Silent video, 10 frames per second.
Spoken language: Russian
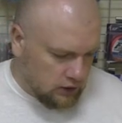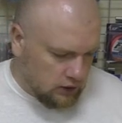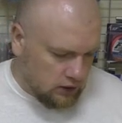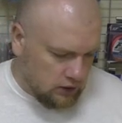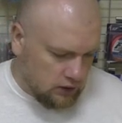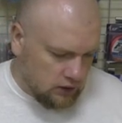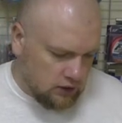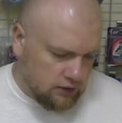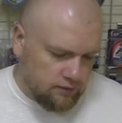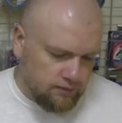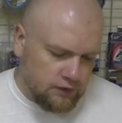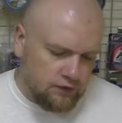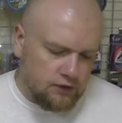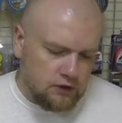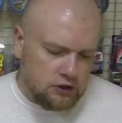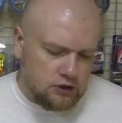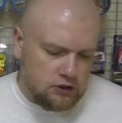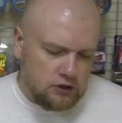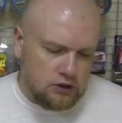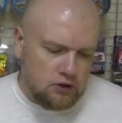Э, верш...
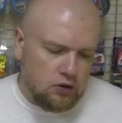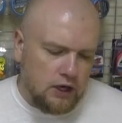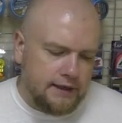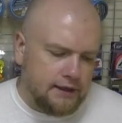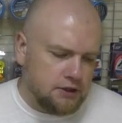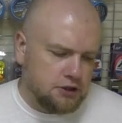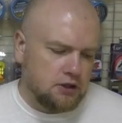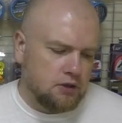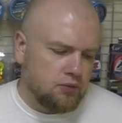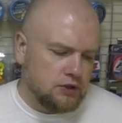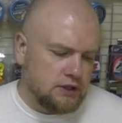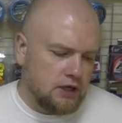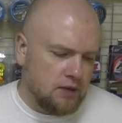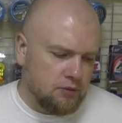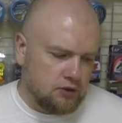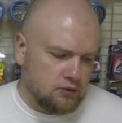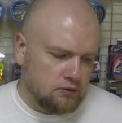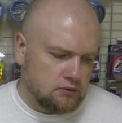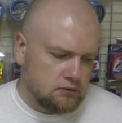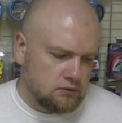Э, колечки по диаметру,